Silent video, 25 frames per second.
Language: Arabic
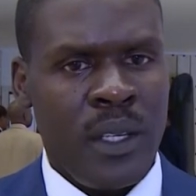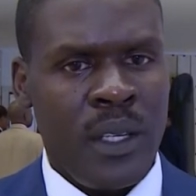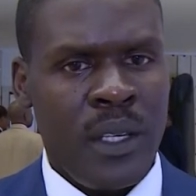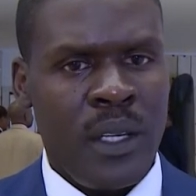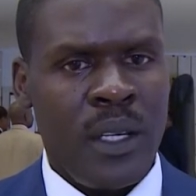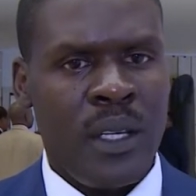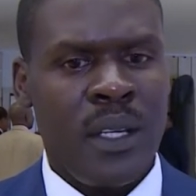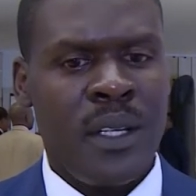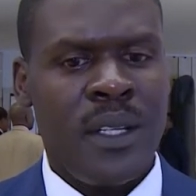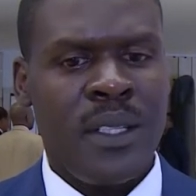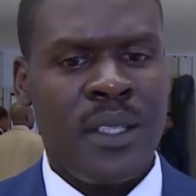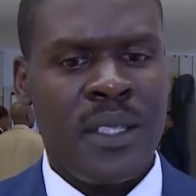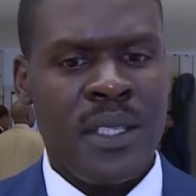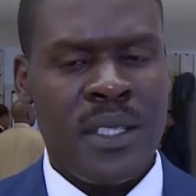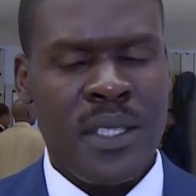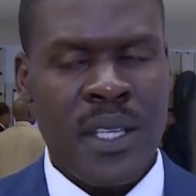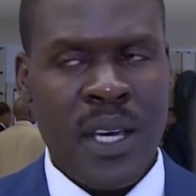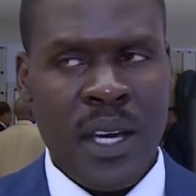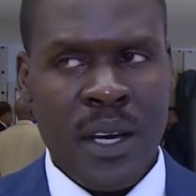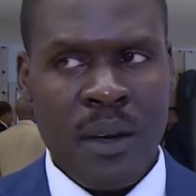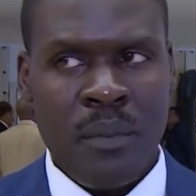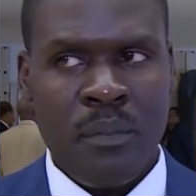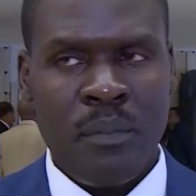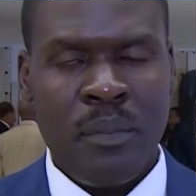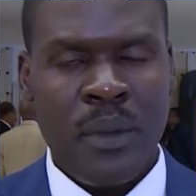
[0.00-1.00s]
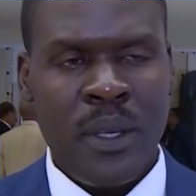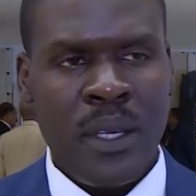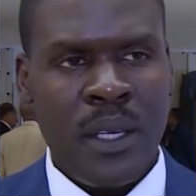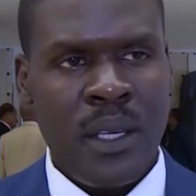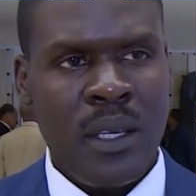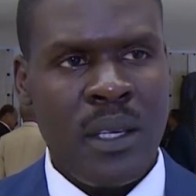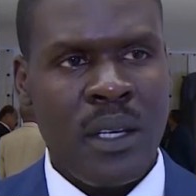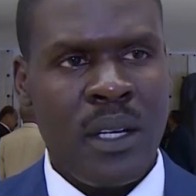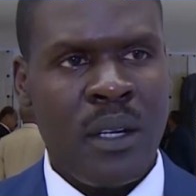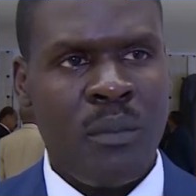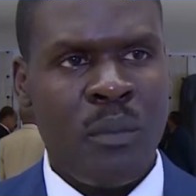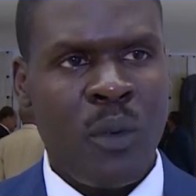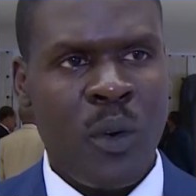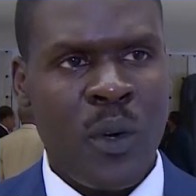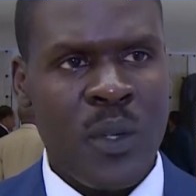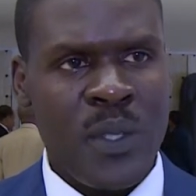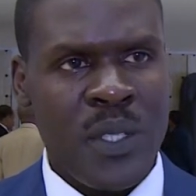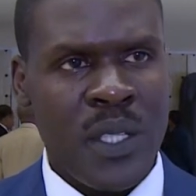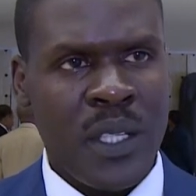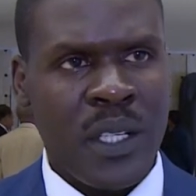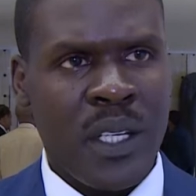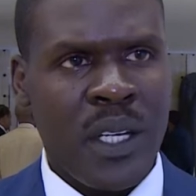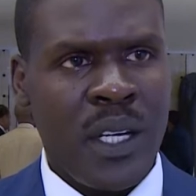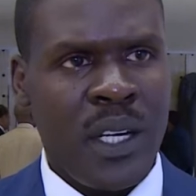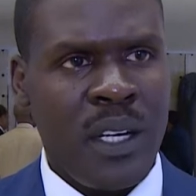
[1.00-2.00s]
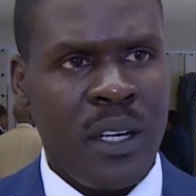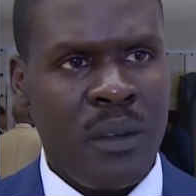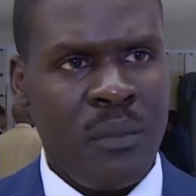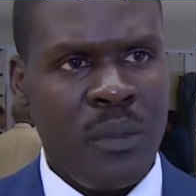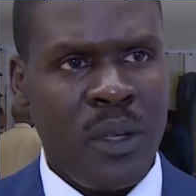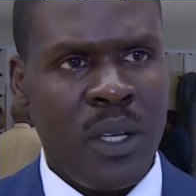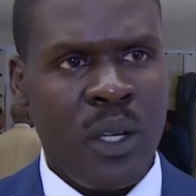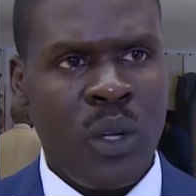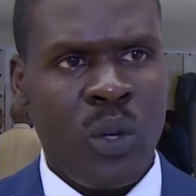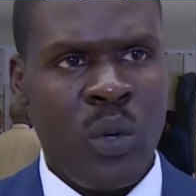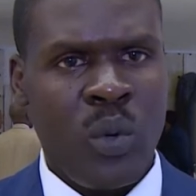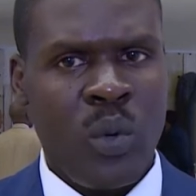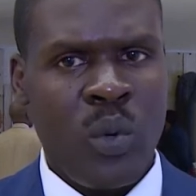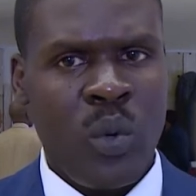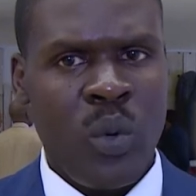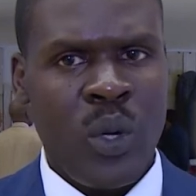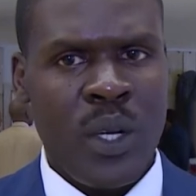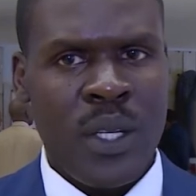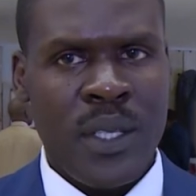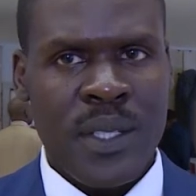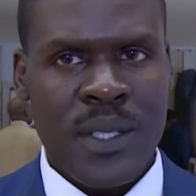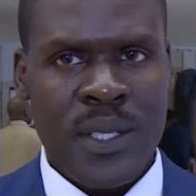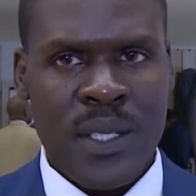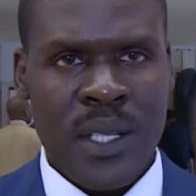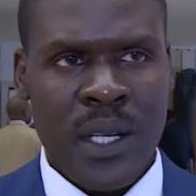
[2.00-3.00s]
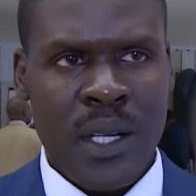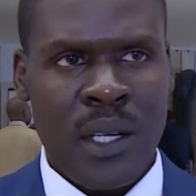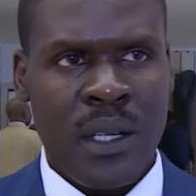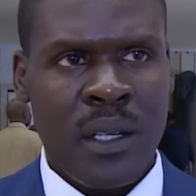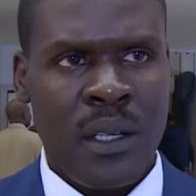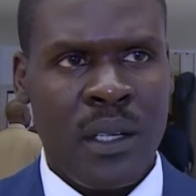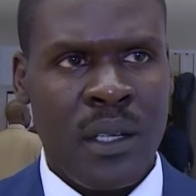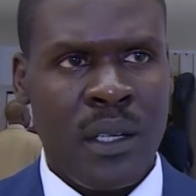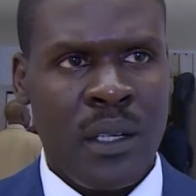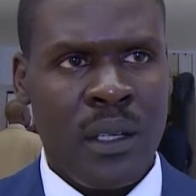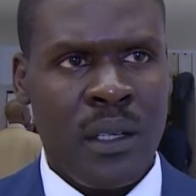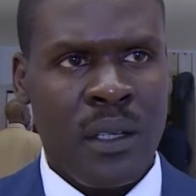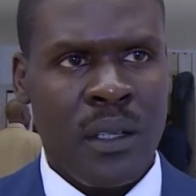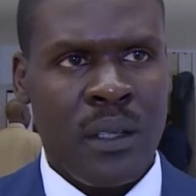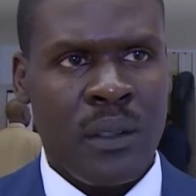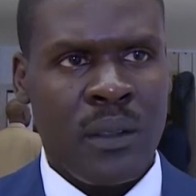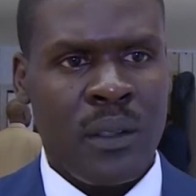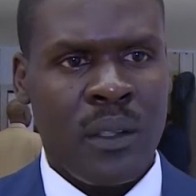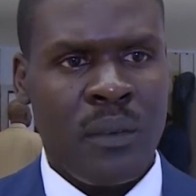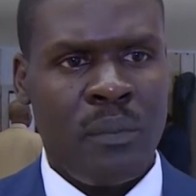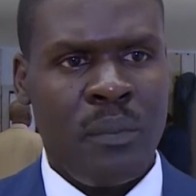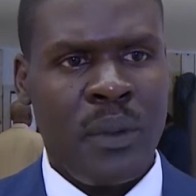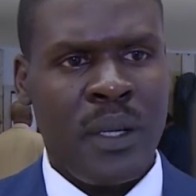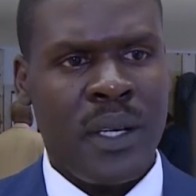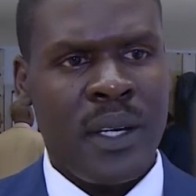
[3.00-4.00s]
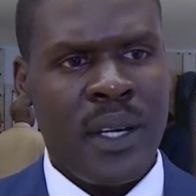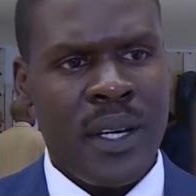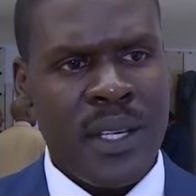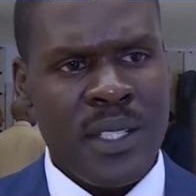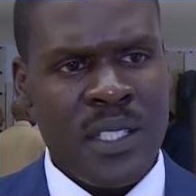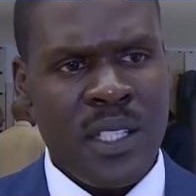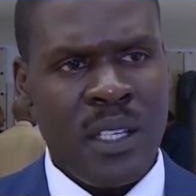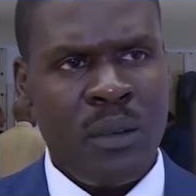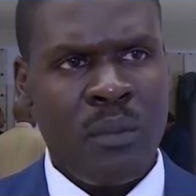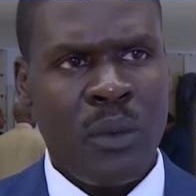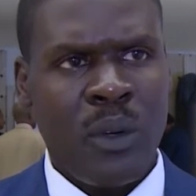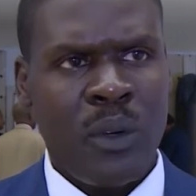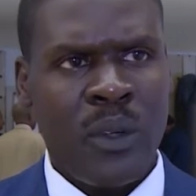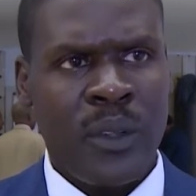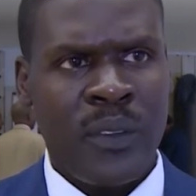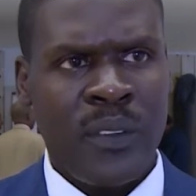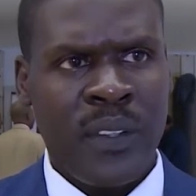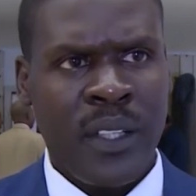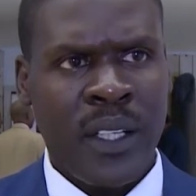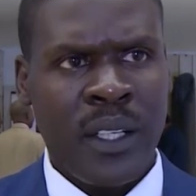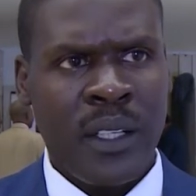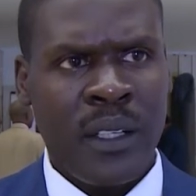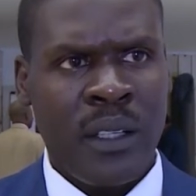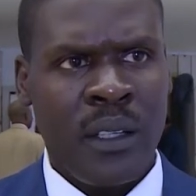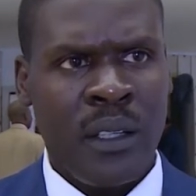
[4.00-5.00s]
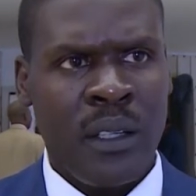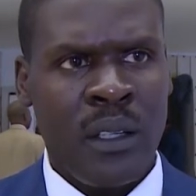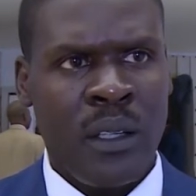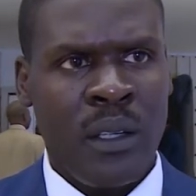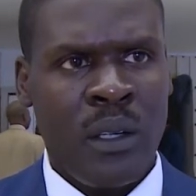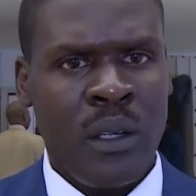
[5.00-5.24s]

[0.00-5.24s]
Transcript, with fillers: هي الالتزام بالمواثيق العالمية لحقوق الإنسان تطبيق هذه المواثيق